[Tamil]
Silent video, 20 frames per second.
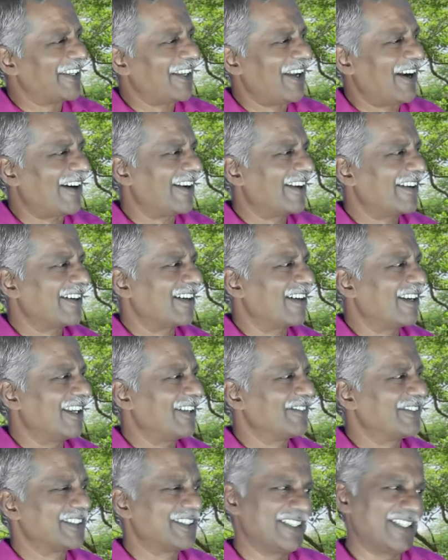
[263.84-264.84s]

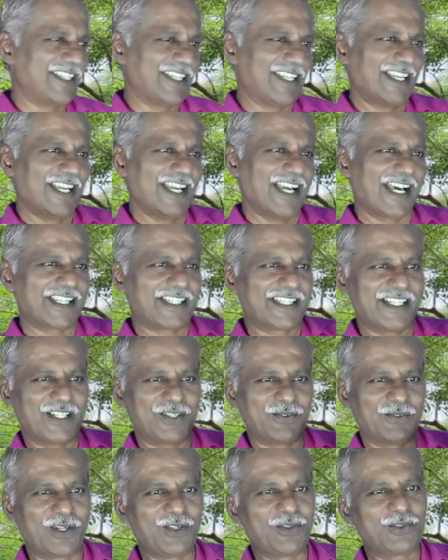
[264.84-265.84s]
யானைகள்லாம் வந்து அந்த
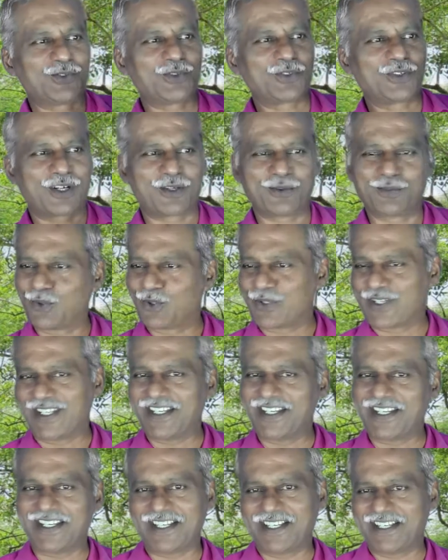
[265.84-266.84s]
வலு தூக்குற
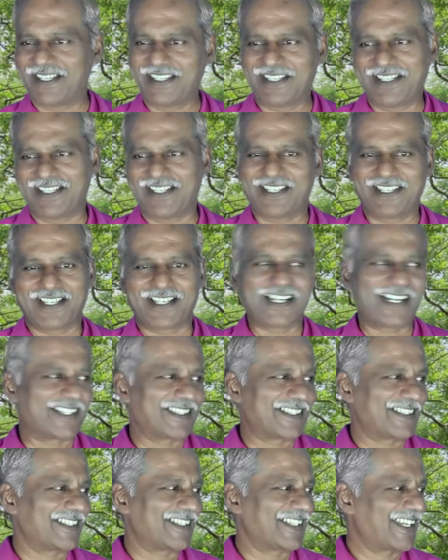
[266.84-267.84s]
போட்டியில்
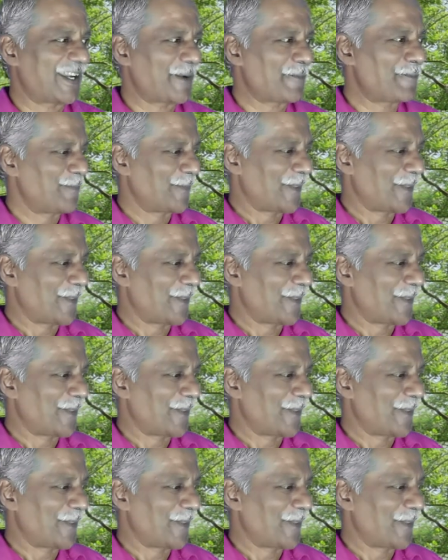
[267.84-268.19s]
கலந்துக்குதுங்க